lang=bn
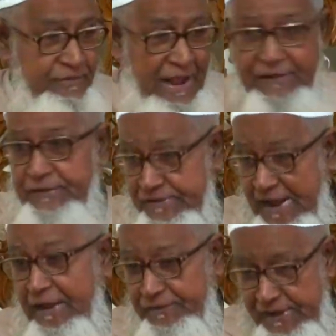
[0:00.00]
জাগাতে
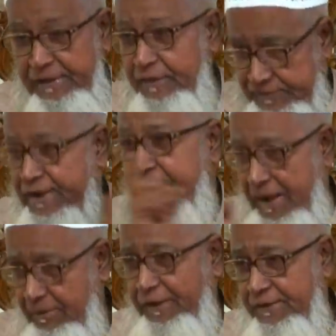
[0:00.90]
জাগাতে দেখছেন
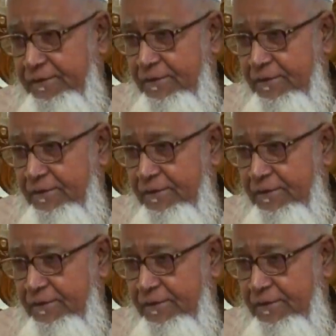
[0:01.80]
কারবার